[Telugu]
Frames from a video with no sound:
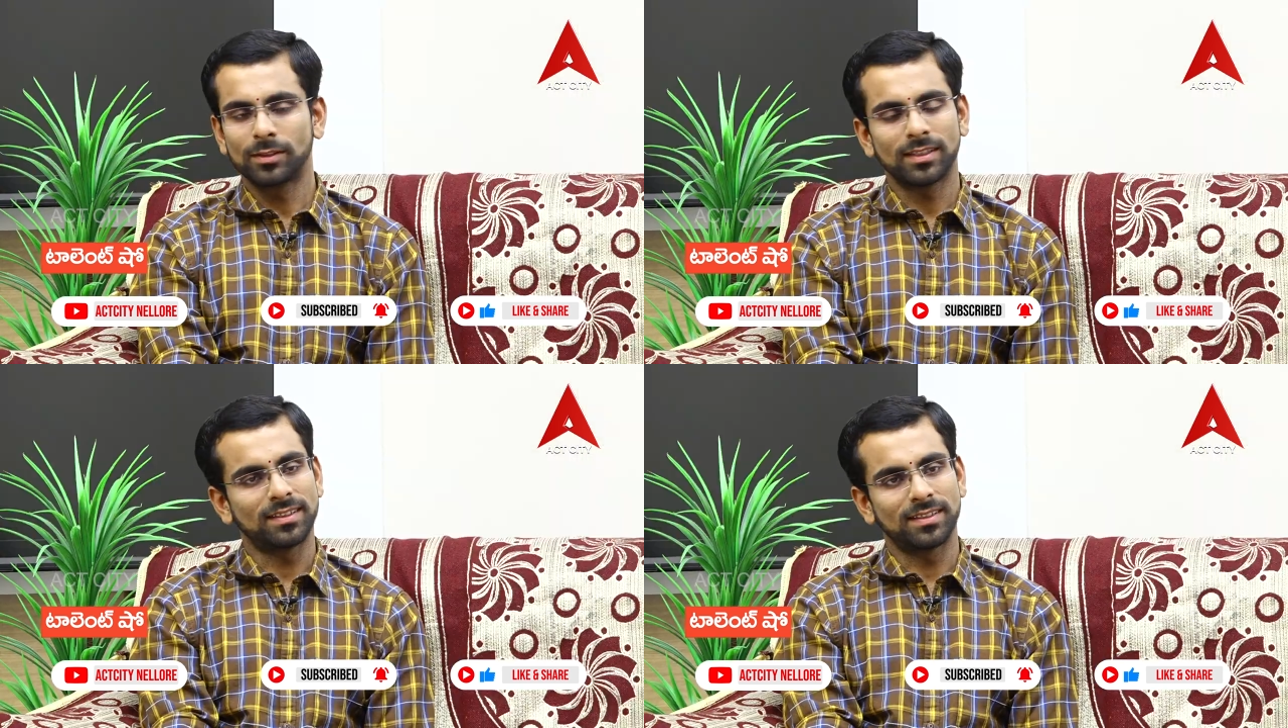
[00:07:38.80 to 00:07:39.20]

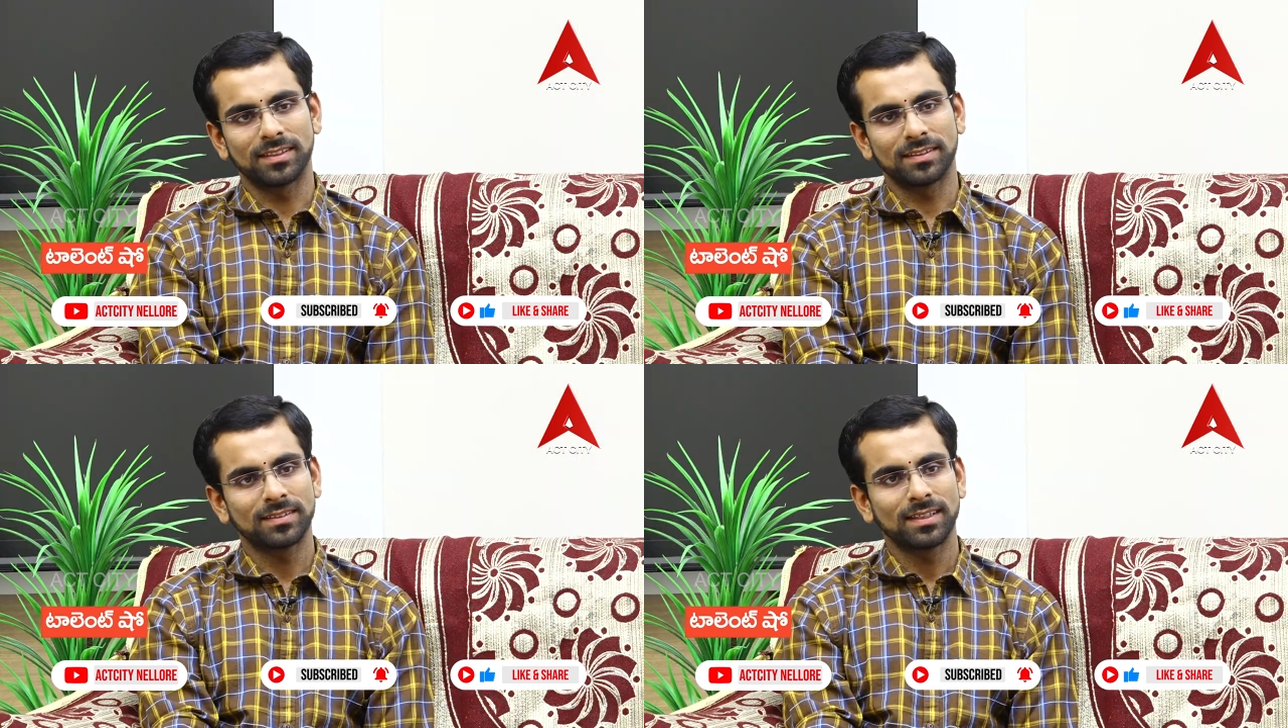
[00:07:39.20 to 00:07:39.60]

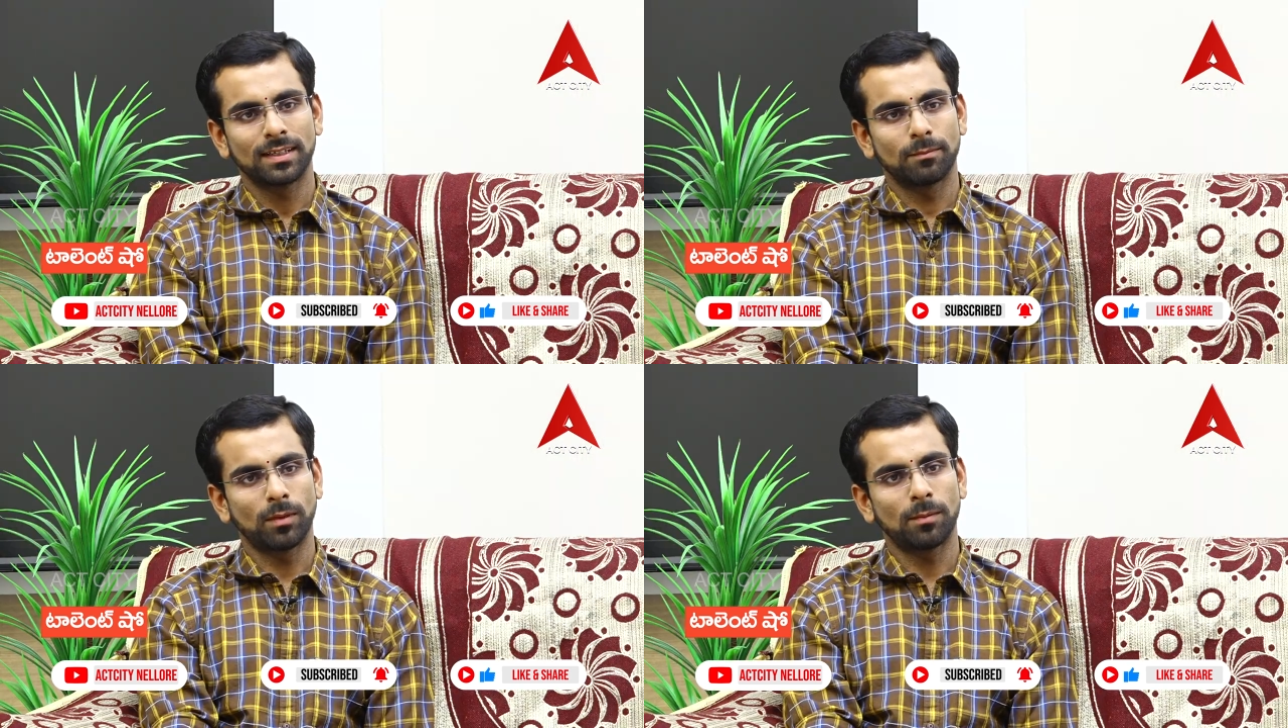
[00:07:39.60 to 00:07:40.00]
ఉండదండి
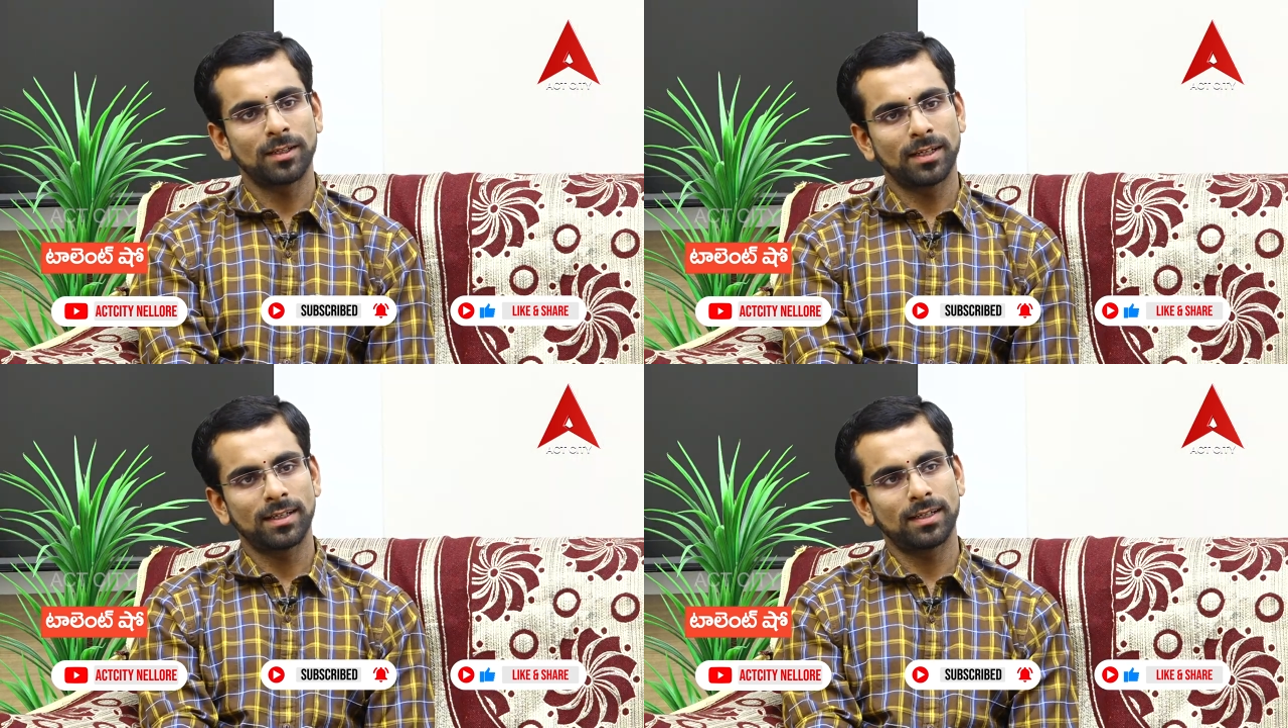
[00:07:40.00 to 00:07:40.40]

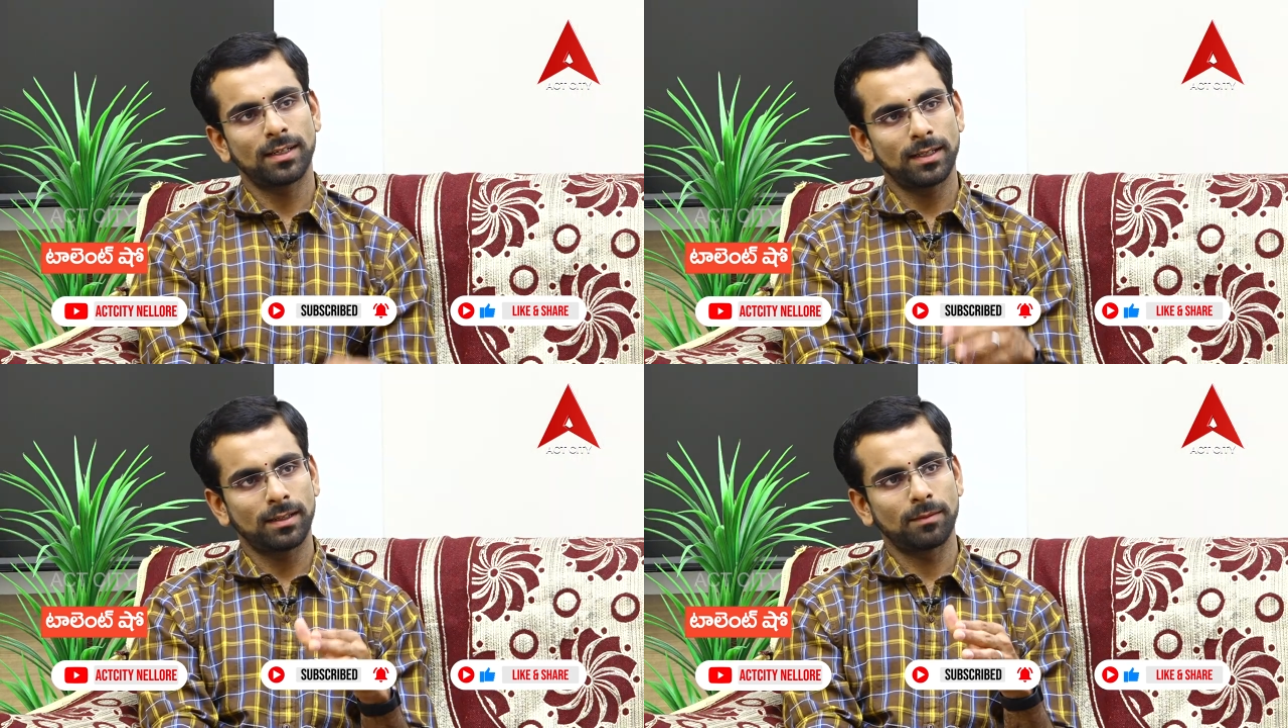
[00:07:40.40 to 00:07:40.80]
మామూలుగా
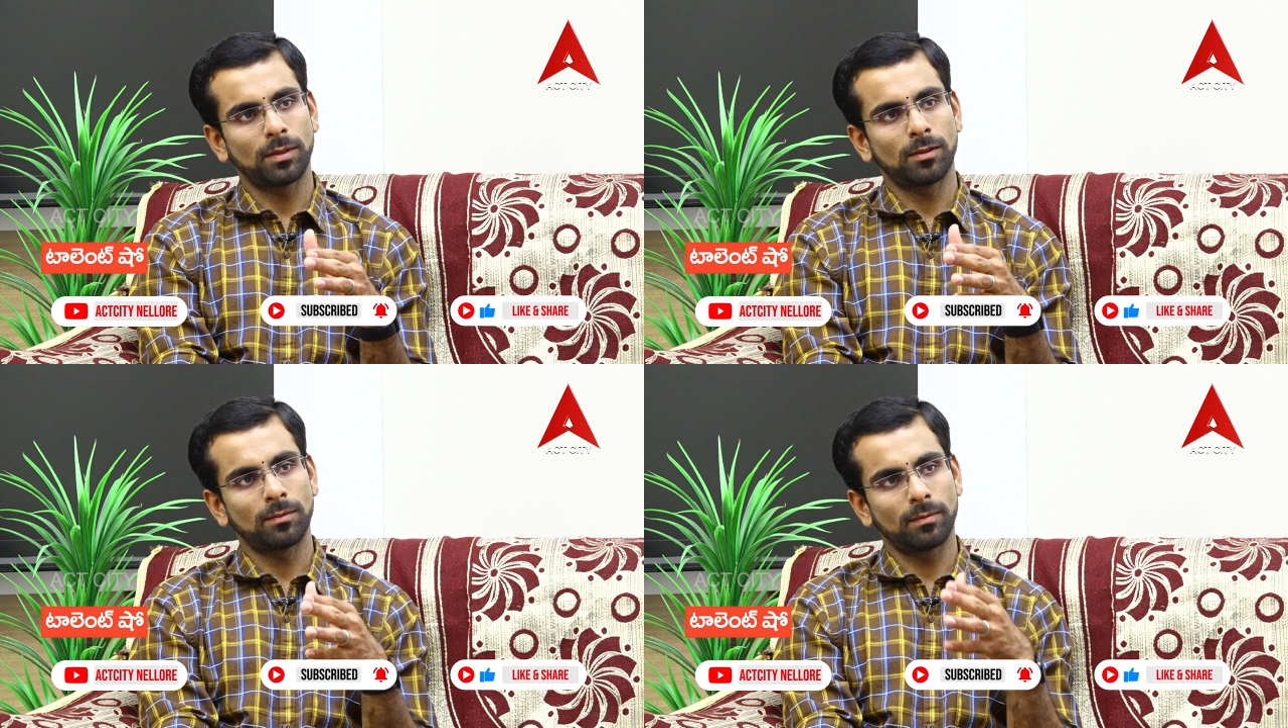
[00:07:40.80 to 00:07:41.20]
ఏంటంటే మా